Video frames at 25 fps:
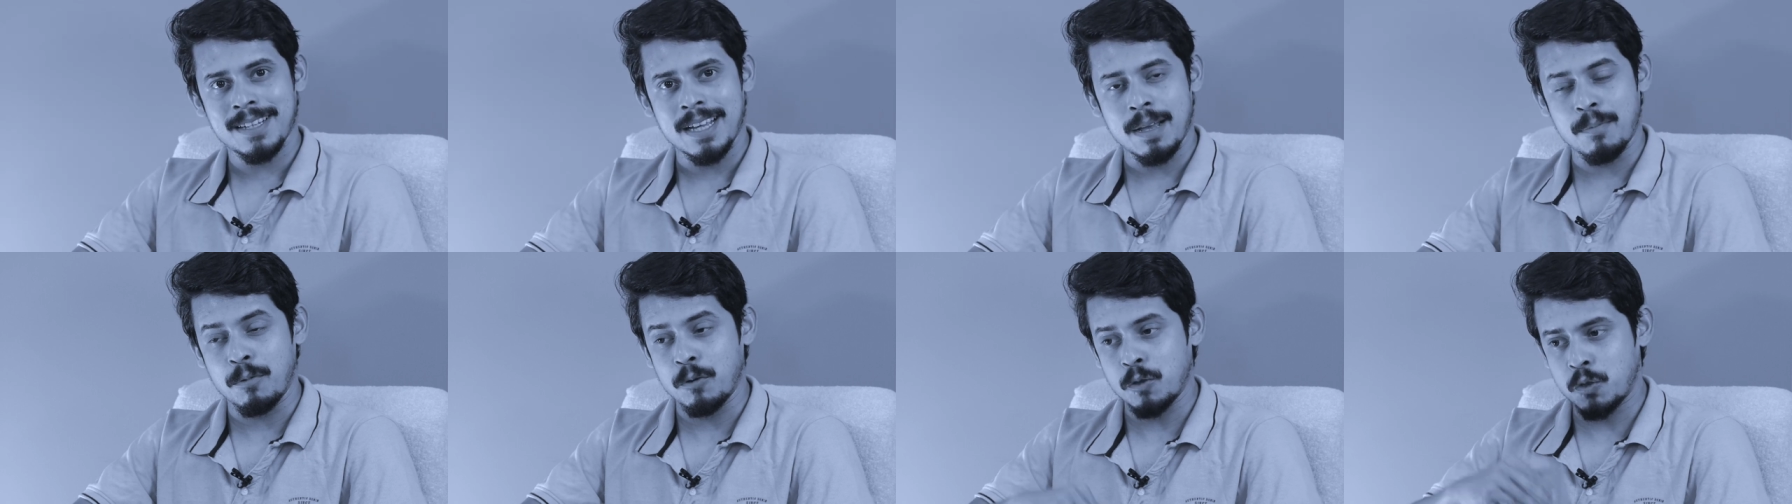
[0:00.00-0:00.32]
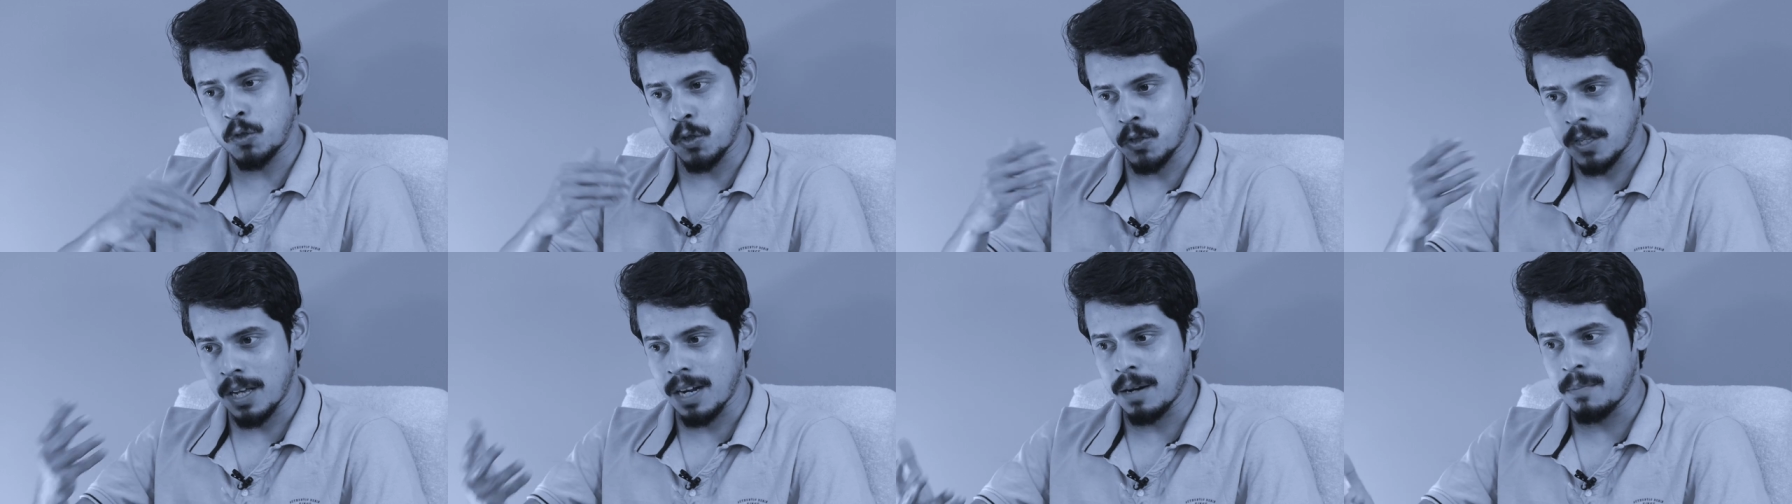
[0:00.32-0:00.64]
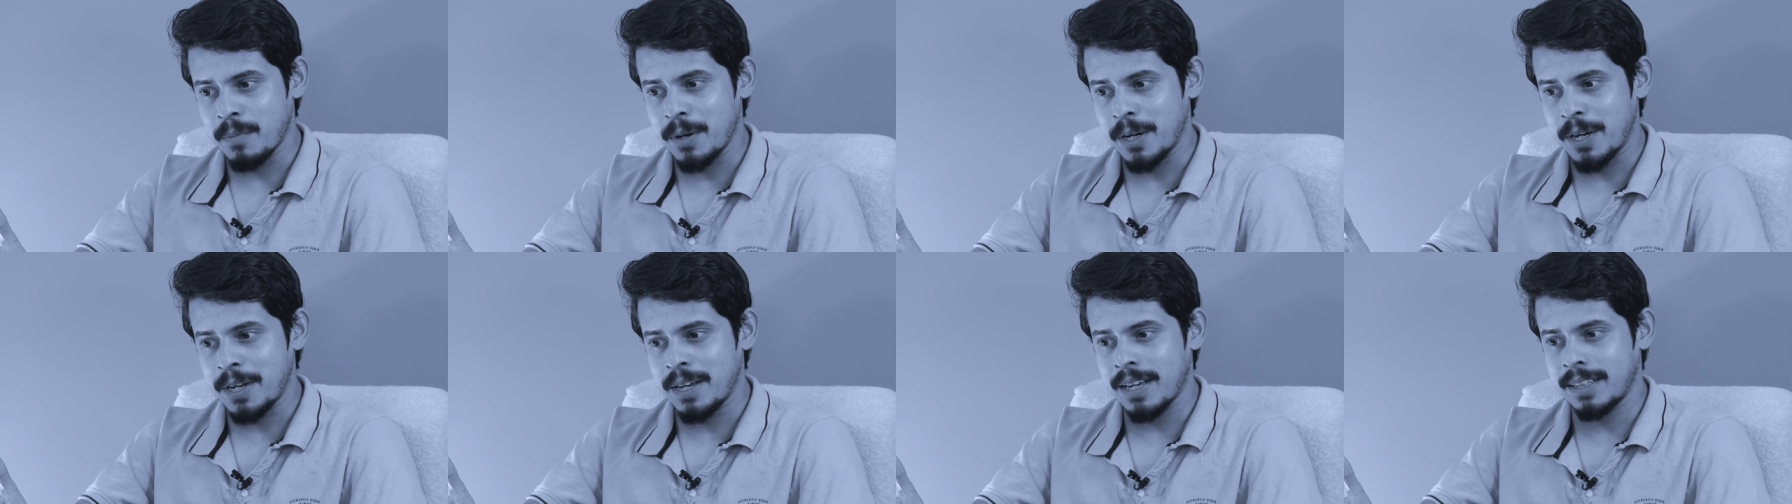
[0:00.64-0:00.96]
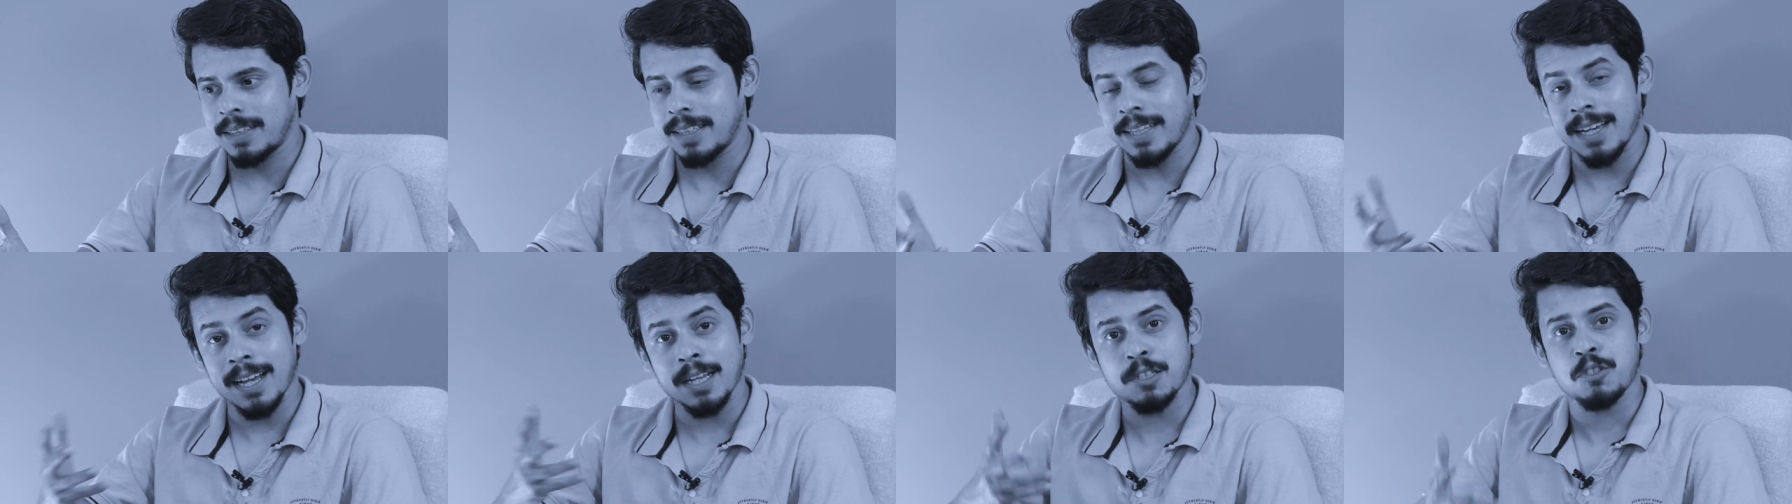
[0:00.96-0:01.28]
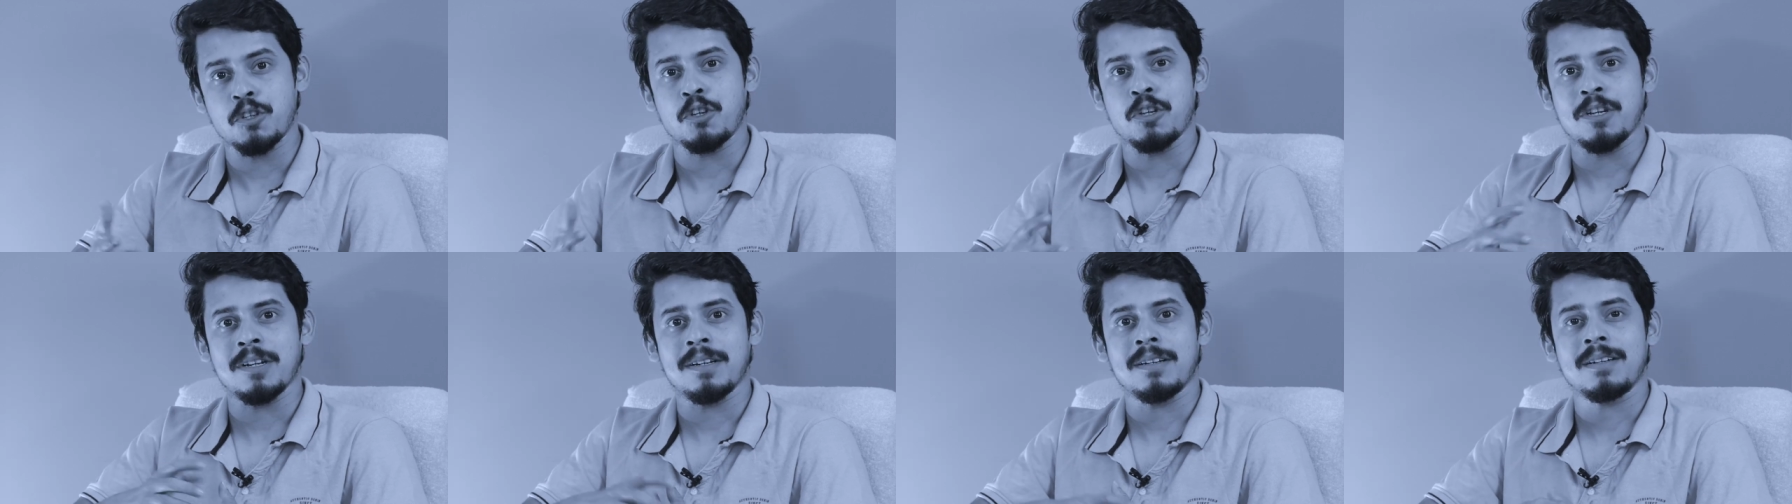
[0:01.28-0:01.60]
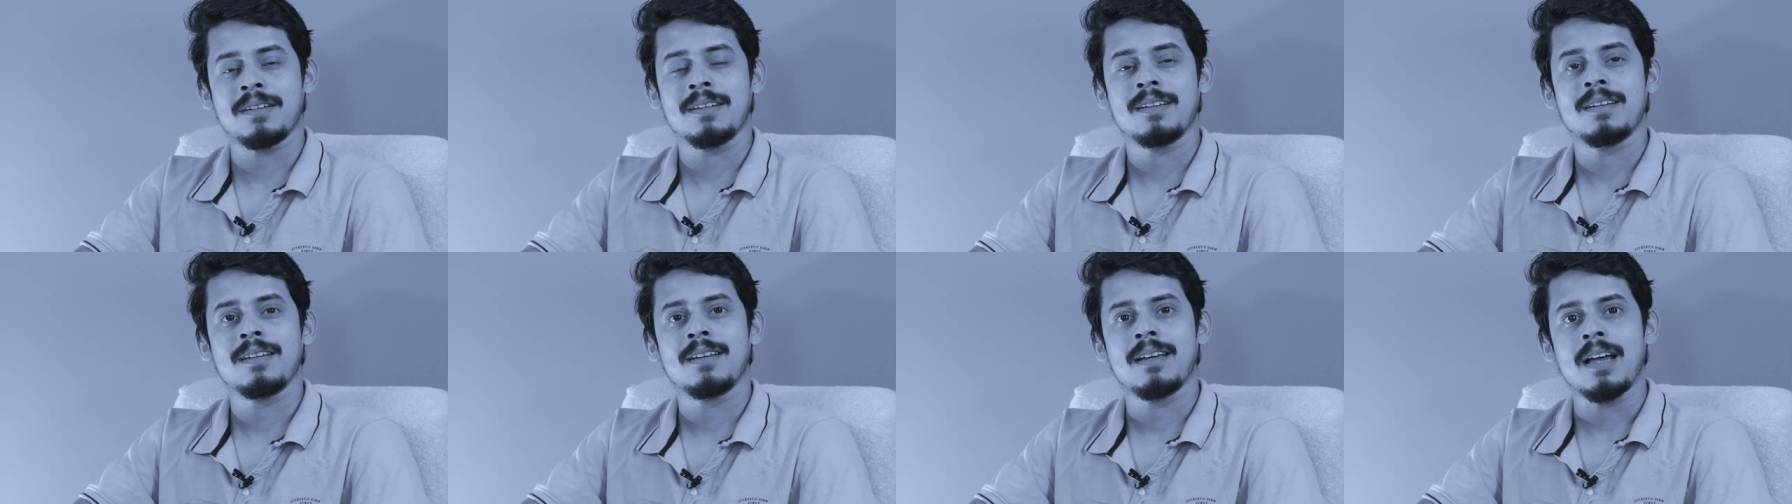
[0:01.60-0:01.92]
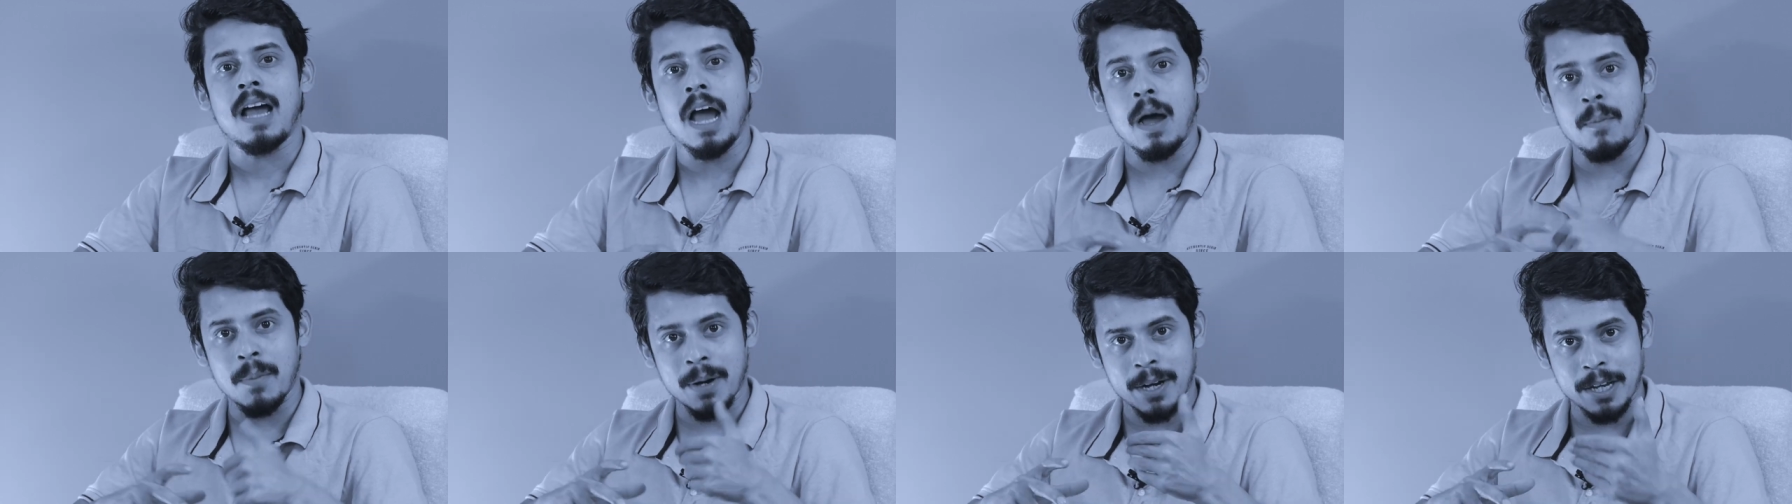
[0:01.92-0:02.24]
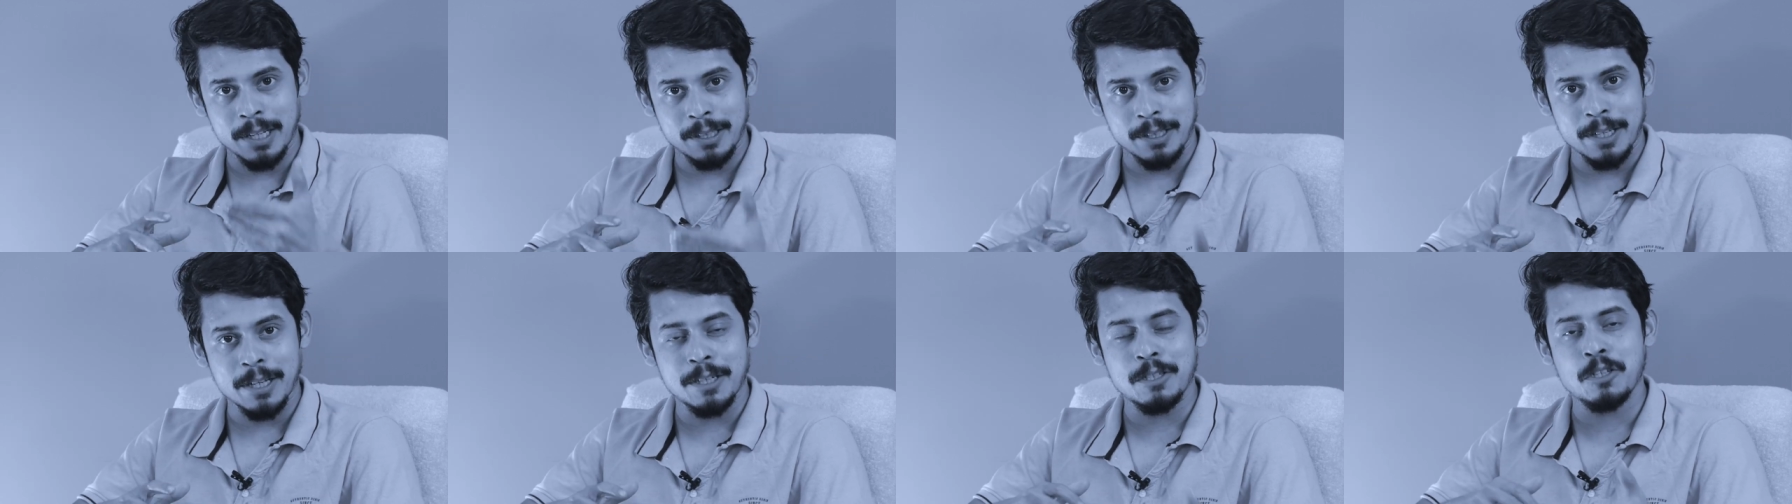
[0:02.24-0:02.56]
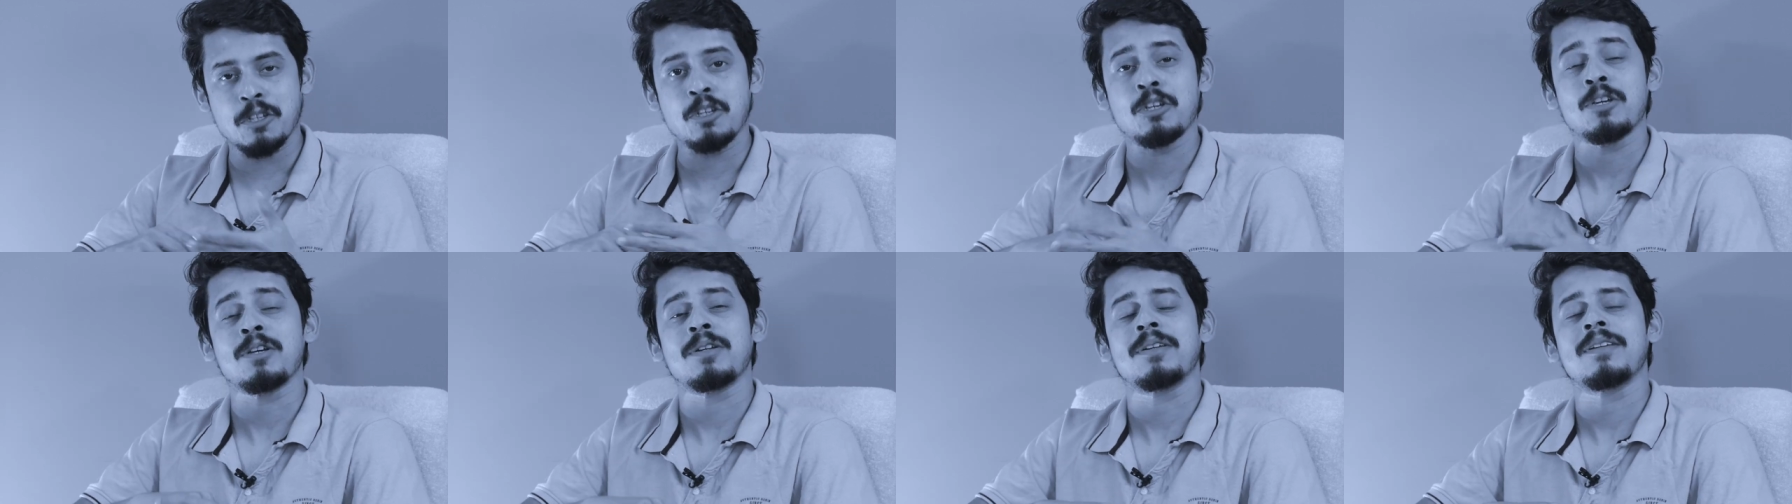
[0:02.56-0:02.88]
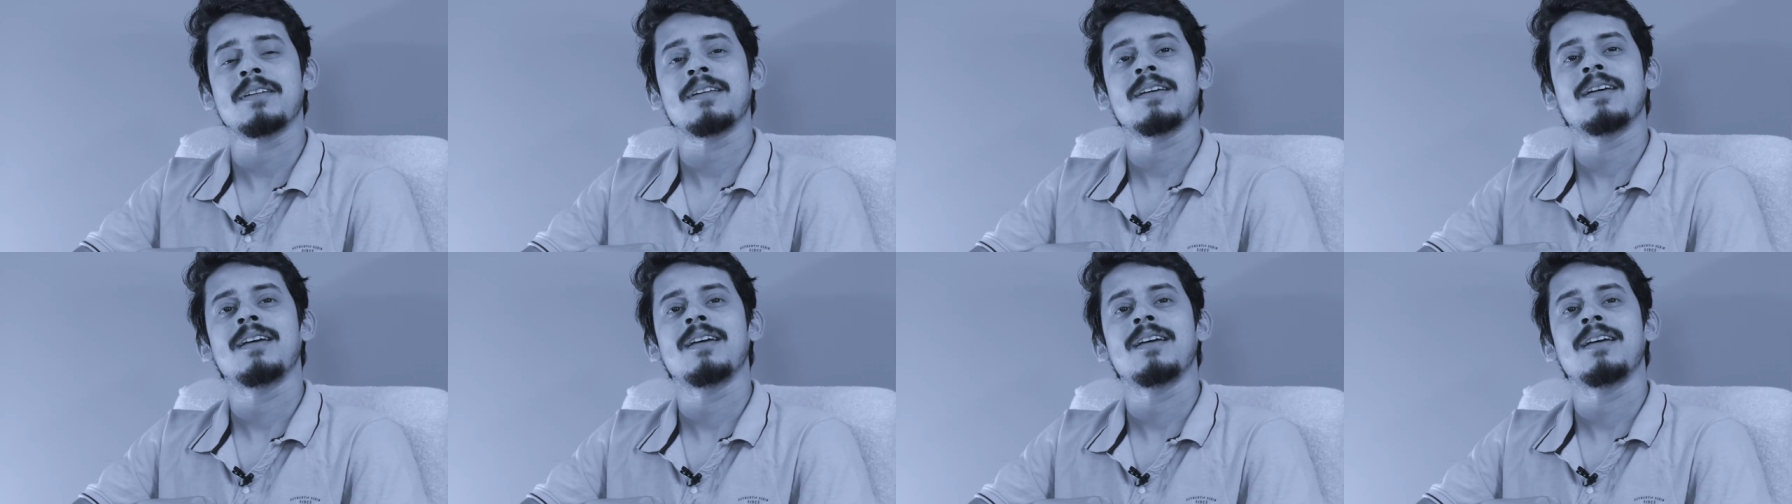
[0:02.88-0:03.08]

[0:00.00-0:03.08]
এবং সোশ্যাল মিডিয়াতে আছেন আমাকে দেখছেন